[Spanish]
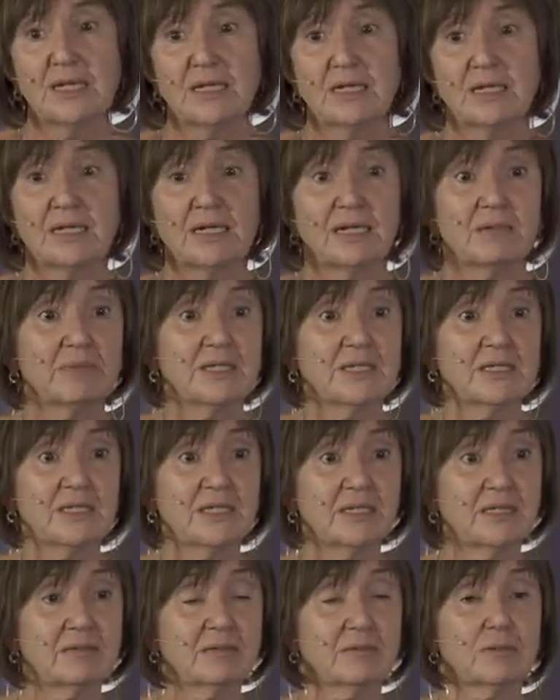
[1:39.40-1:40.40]

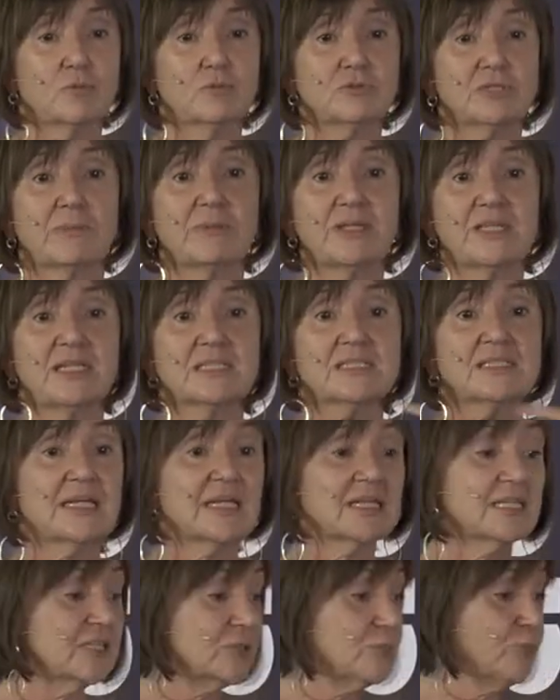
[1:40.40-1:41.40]
realmente justamente
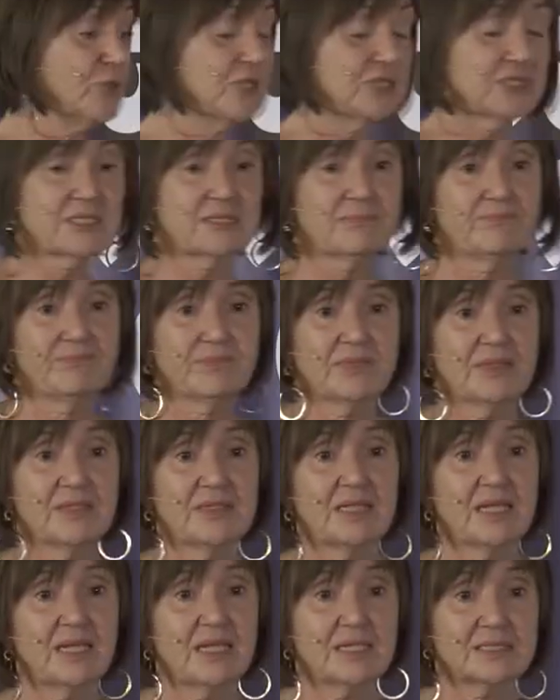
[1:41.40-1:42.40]
estar después
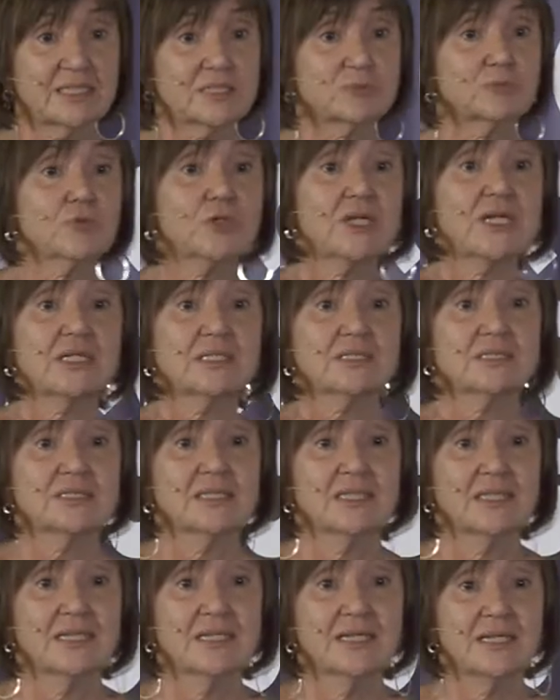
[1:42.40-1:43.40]
de estas mujeres,